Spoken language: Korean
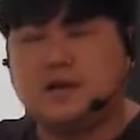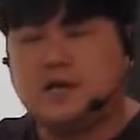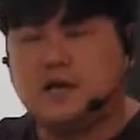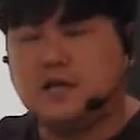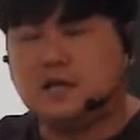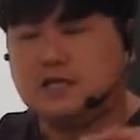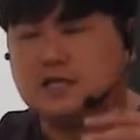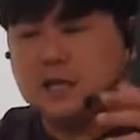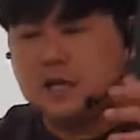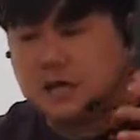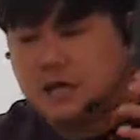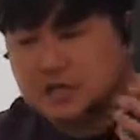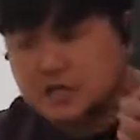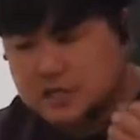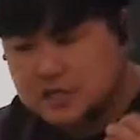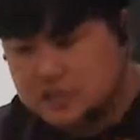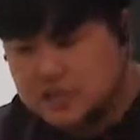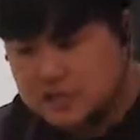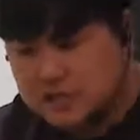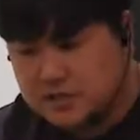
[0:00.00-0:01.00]
제안에
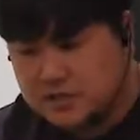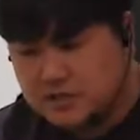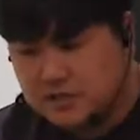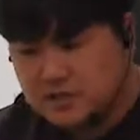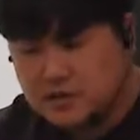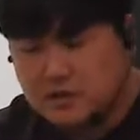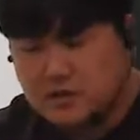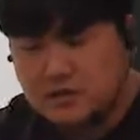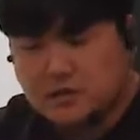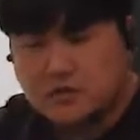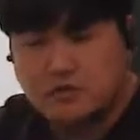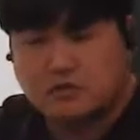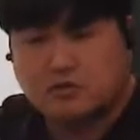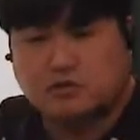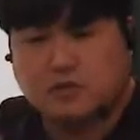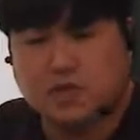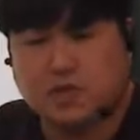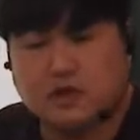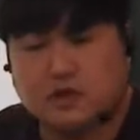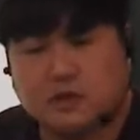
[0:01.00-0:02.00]
대해서
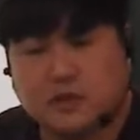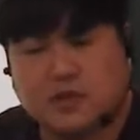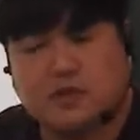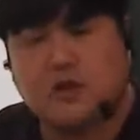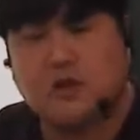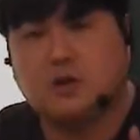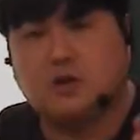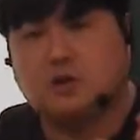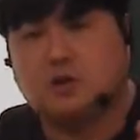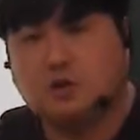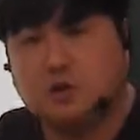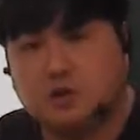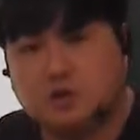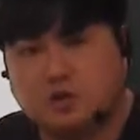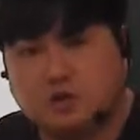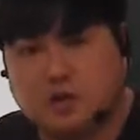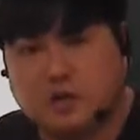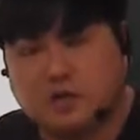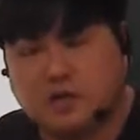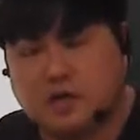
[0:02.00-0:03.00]
9대1로 받을래 5대5로
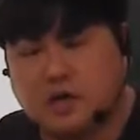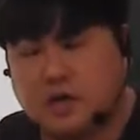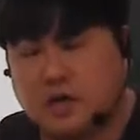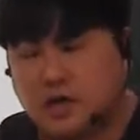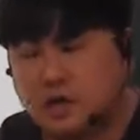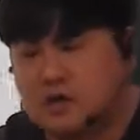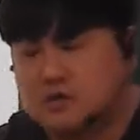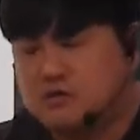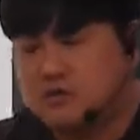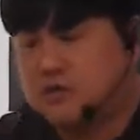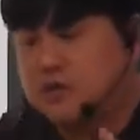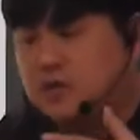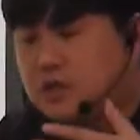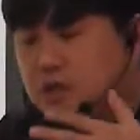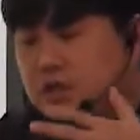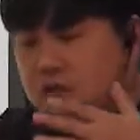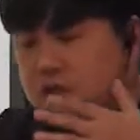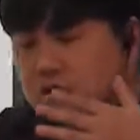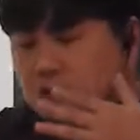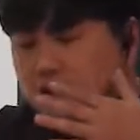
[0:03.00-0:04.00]
받을래 라고 할
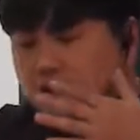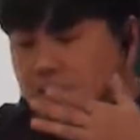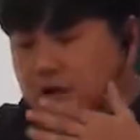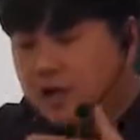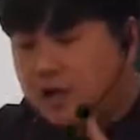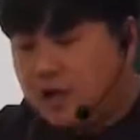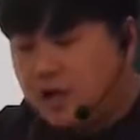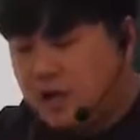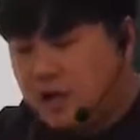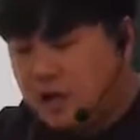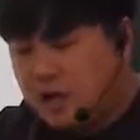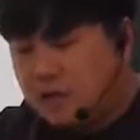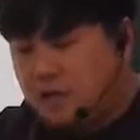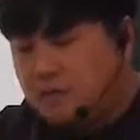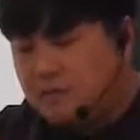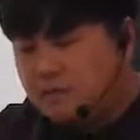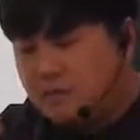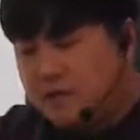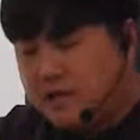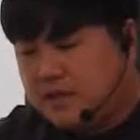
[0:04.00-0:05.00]
때 내가
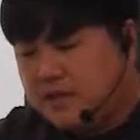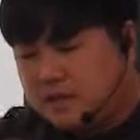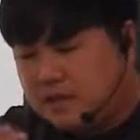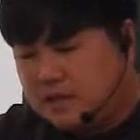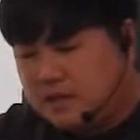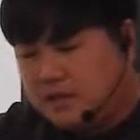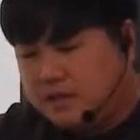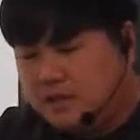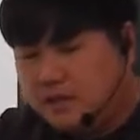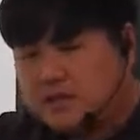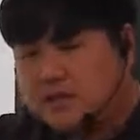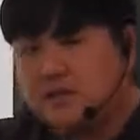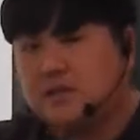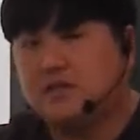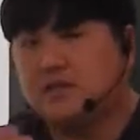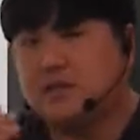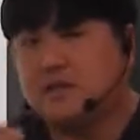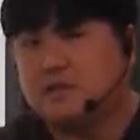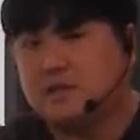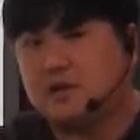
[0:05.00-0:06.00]
받는다면
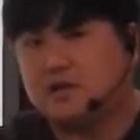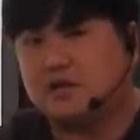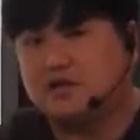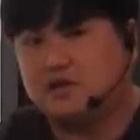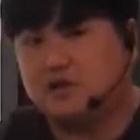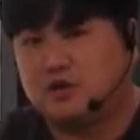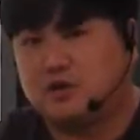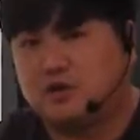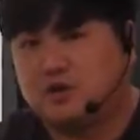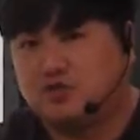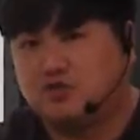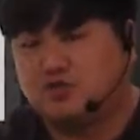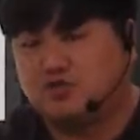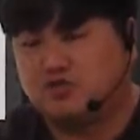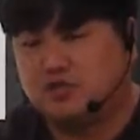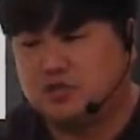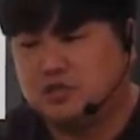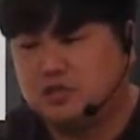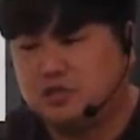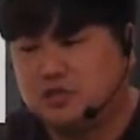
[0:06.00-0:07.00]
상대방에도 영향을
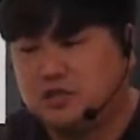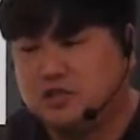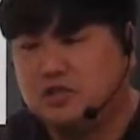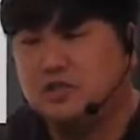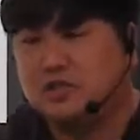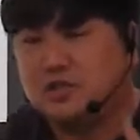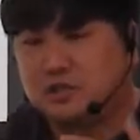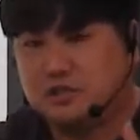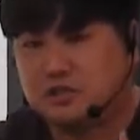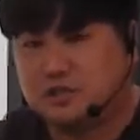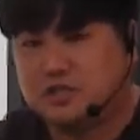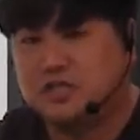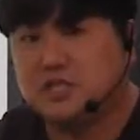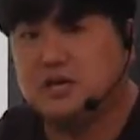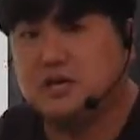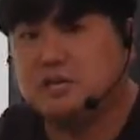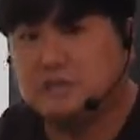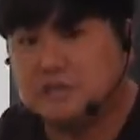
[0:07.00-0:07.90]
주는 그런 실험자